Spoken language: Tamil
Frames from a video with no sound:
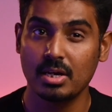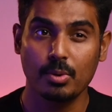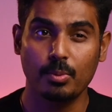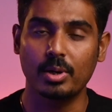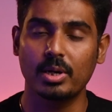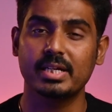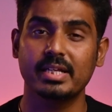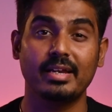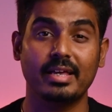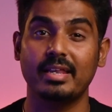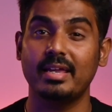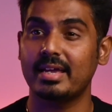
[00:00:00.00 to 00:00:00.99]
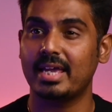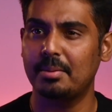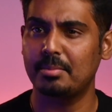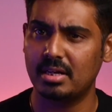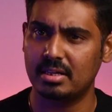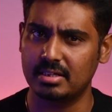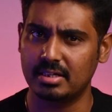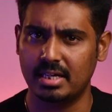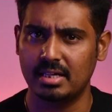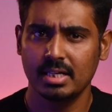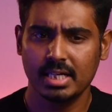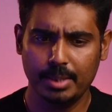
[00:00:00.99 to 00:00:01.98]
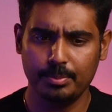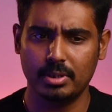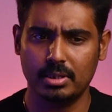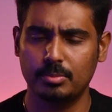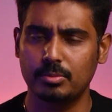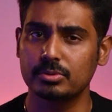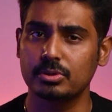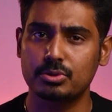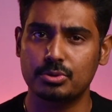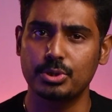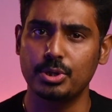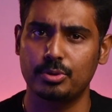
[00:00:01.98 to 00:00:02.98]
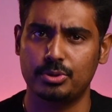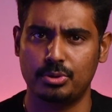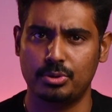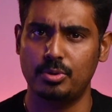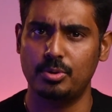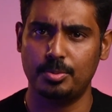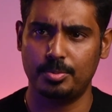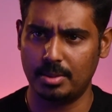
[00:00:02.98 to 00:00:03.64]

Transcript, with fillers: உங்கள்கிட்ட நிறைய கேமரா இருக்குங்க இப்போ நம்ம வந்து ஸ்டுடியோ வச்சுருக்கோம்